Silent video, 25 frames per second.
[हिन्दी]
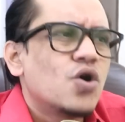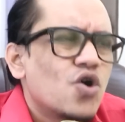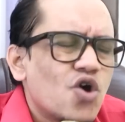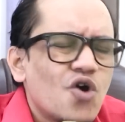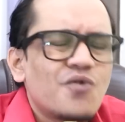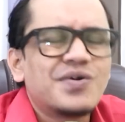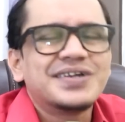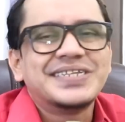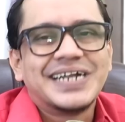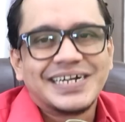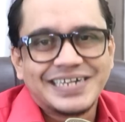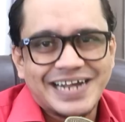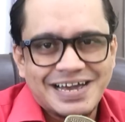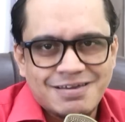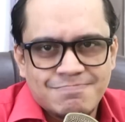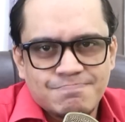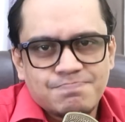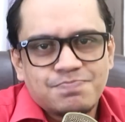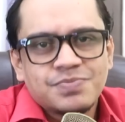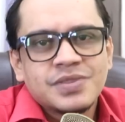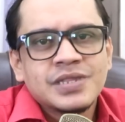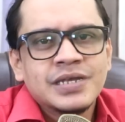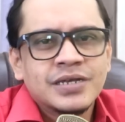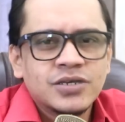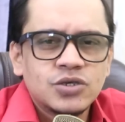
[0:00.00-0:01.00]
ओवर द टाइम
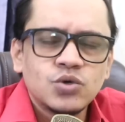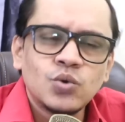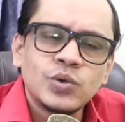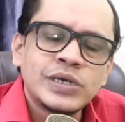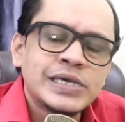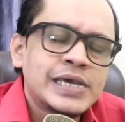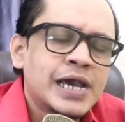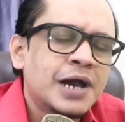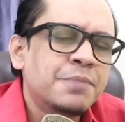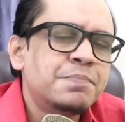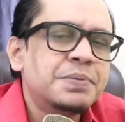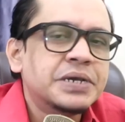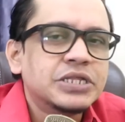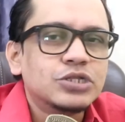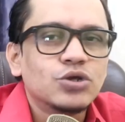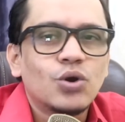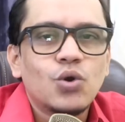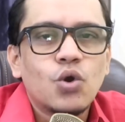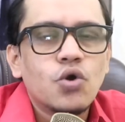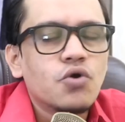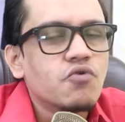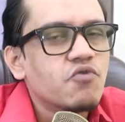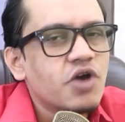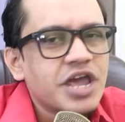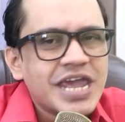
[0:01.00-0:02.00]
क्योंकि अभी तो
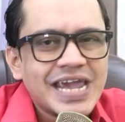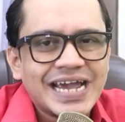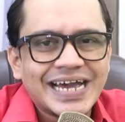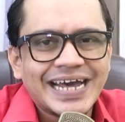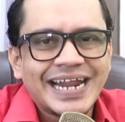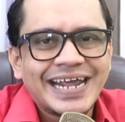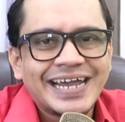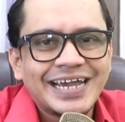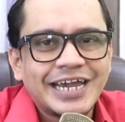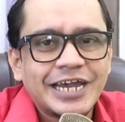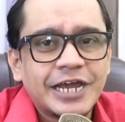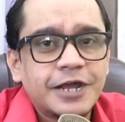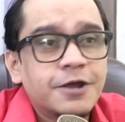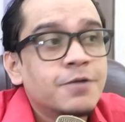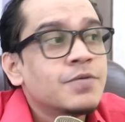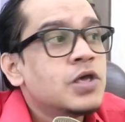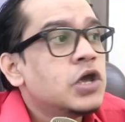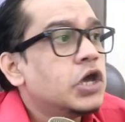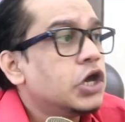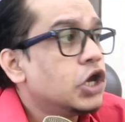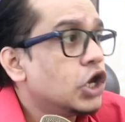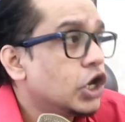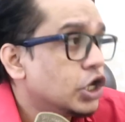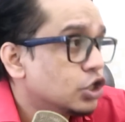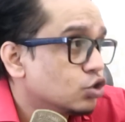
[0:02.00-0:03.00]
लोग वही करेंगे
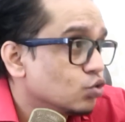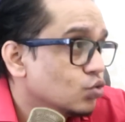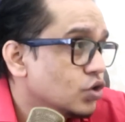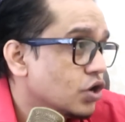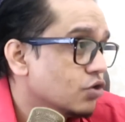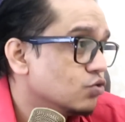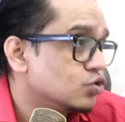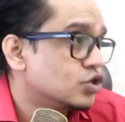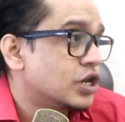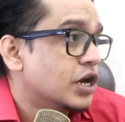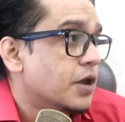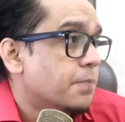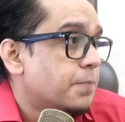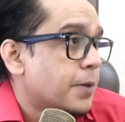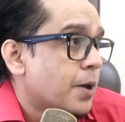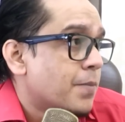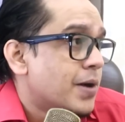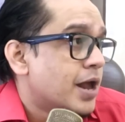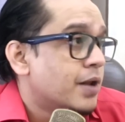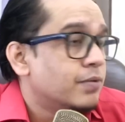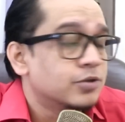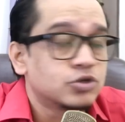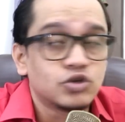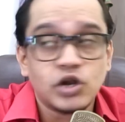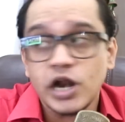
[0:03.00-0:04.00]
हे तूने उस क्लिप के
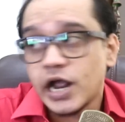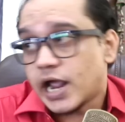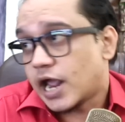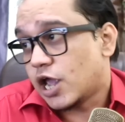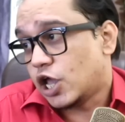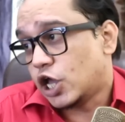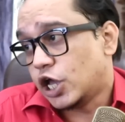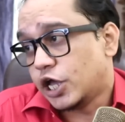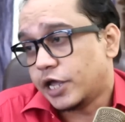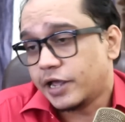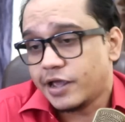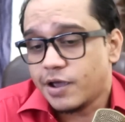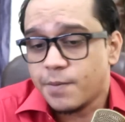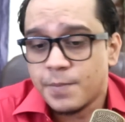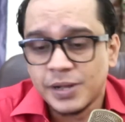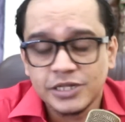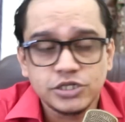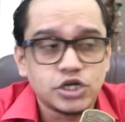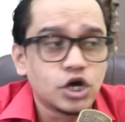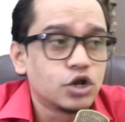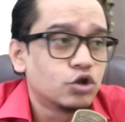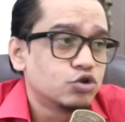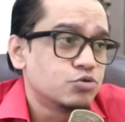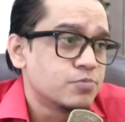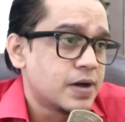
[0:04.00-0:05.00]
बारे में सुना है हे ये
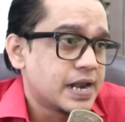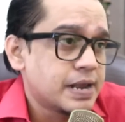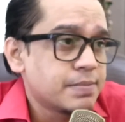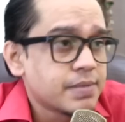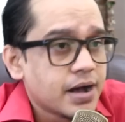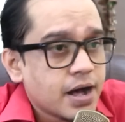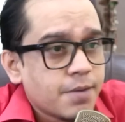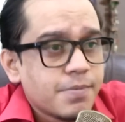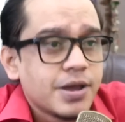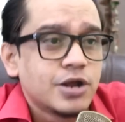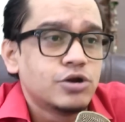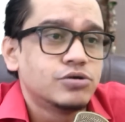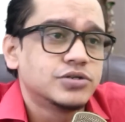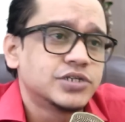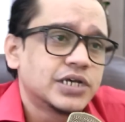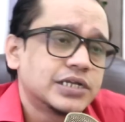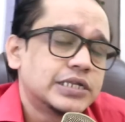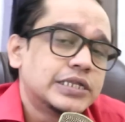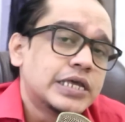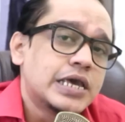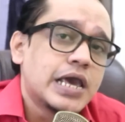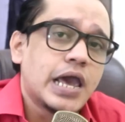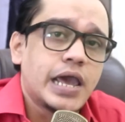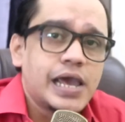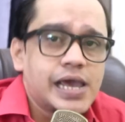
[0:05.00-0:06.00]
मत करो तुम्हारी माँ बहन हो
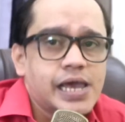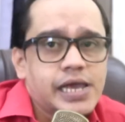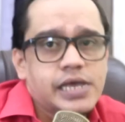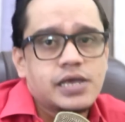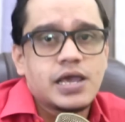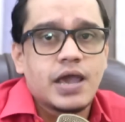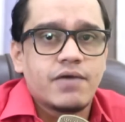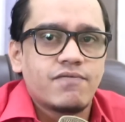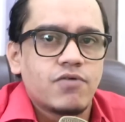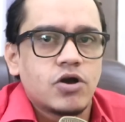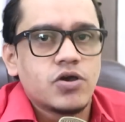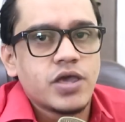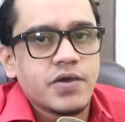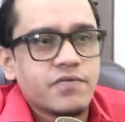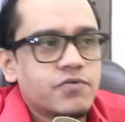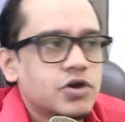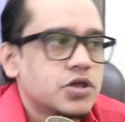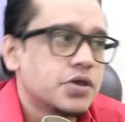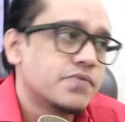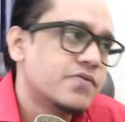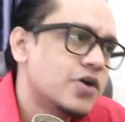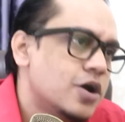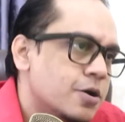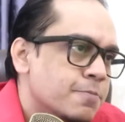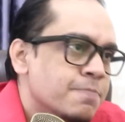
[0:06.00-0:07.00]
सकती है हे ये वो ये वो
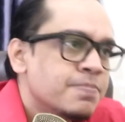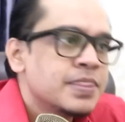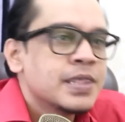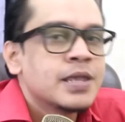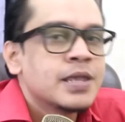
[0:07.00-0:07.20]
ये वो